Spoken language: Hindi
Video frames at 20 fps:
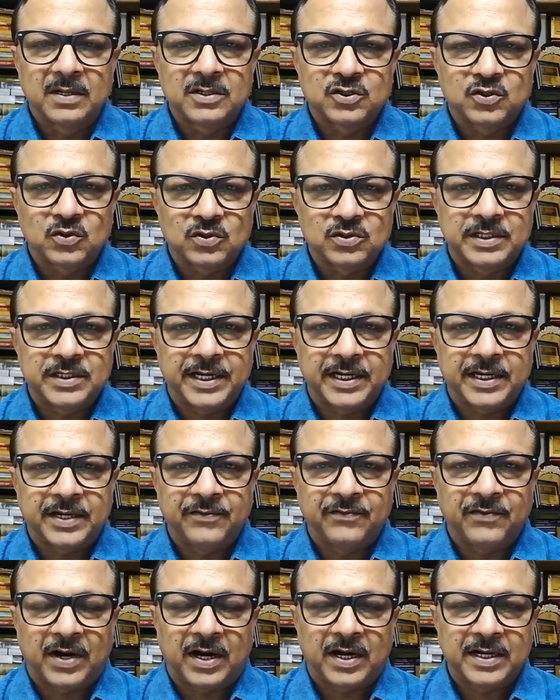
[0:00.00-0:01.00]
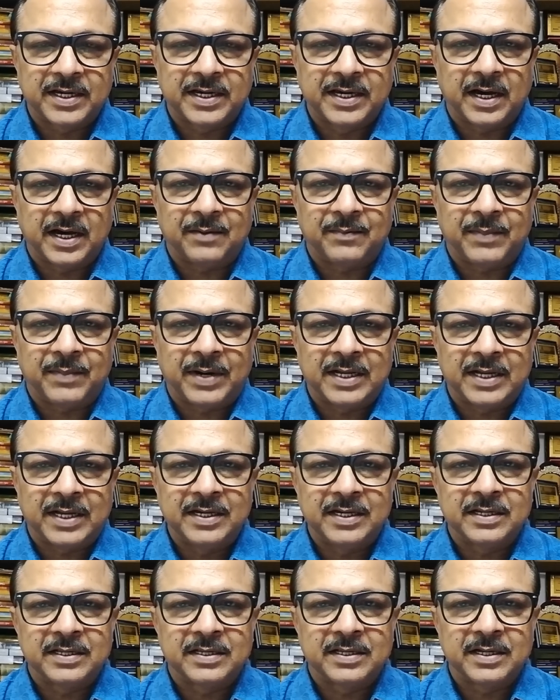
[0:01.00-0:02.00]
सोचिए कि वहां की आबादी
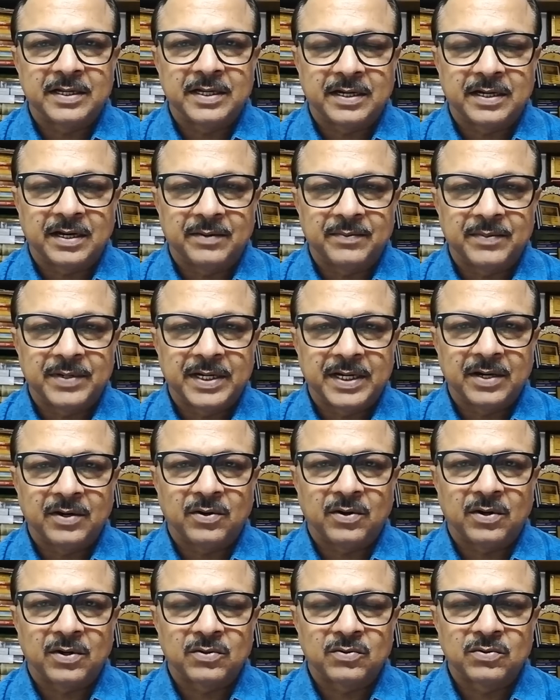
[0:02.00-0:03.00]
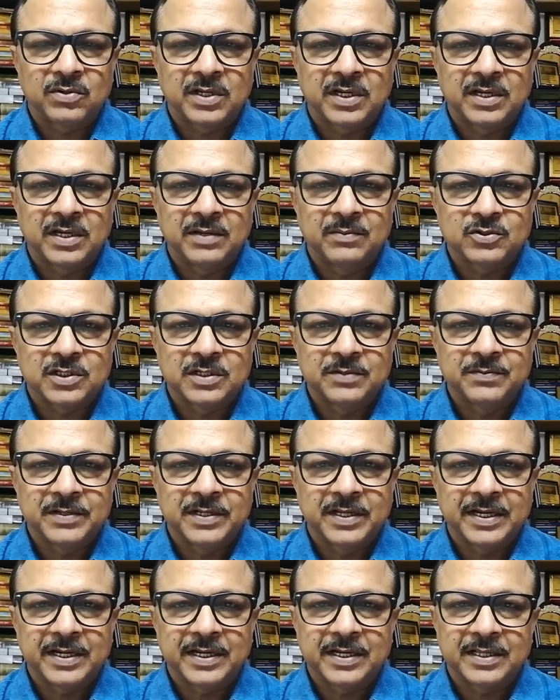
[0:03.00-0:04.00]
इतनी कम है और उनकी
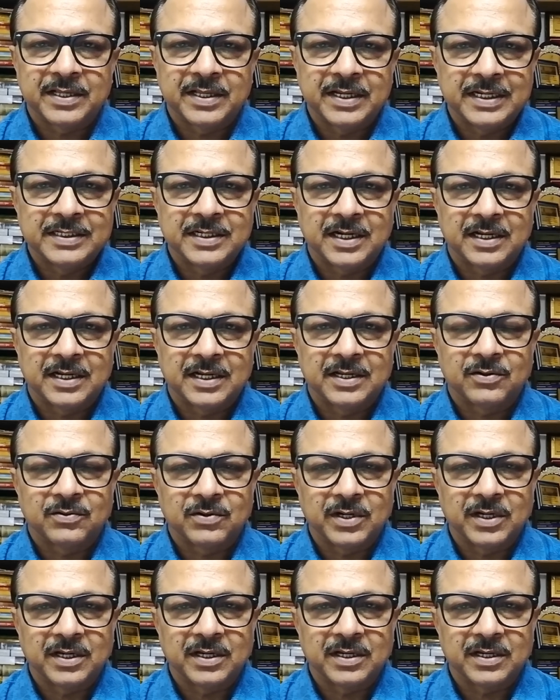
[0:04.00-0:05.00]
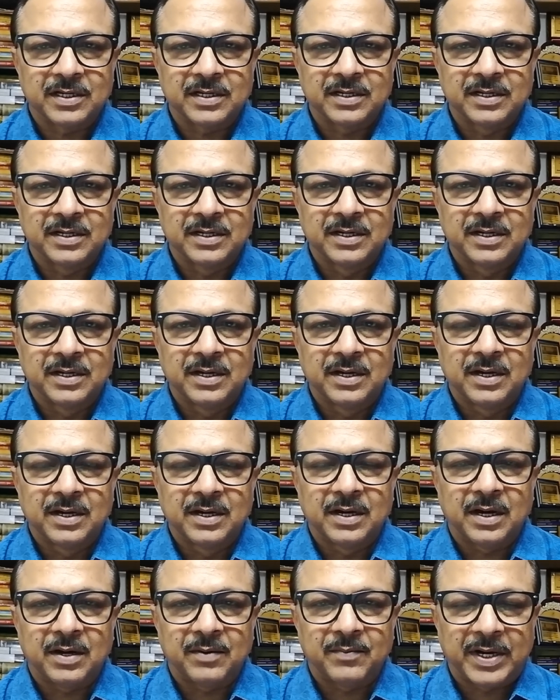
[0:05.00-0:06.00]
मुसीबतें इतनी ज़्यादा हो गई हैं
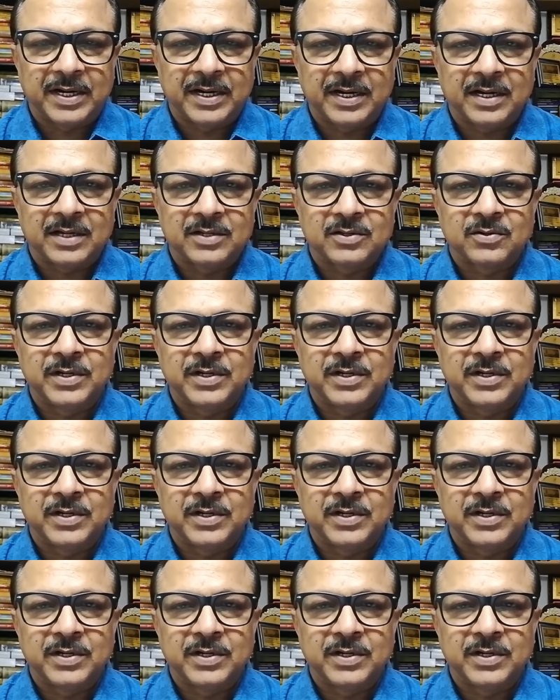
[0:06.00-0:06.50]
हमारे यहाँ तो